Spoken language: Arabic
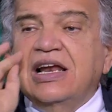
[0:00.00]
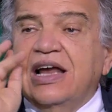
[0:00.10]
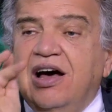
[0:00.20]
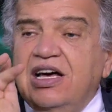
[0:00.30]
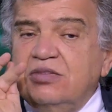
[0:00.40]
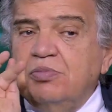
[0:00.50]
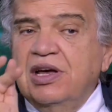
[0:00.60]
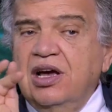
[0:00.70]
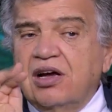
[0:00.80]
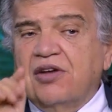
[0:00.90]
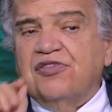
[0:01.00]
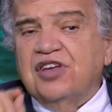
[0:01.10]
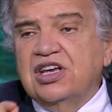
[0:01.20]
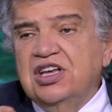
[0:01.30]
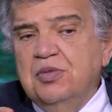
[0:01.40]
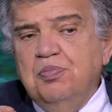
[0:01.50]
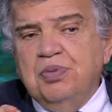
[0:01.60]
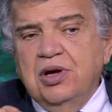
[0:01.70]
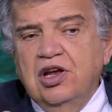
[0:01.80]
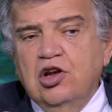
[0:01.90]
لغايه ما يعرف يجيب
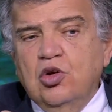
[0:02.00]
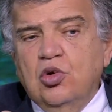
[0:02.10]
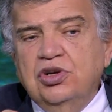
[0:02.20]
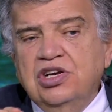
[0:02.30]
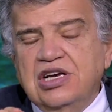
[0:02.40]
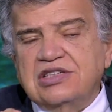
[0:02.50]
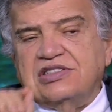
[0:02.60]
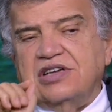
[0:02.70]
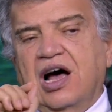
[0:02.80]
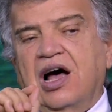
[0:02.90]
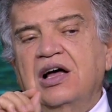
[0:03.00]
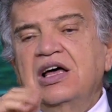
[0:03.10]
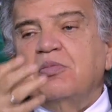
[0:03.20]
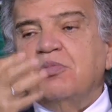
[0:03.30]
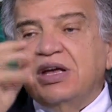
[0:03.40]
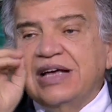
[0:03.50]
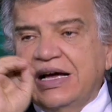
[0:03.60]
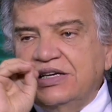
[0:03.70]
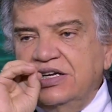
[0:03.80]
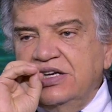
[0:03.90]
اللون الصح
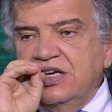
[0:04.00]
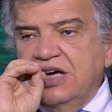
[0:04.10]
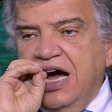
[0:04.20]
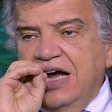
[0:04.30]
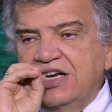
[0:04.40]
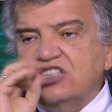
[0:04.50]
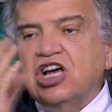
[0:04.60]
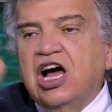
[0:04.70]
يعني على ش...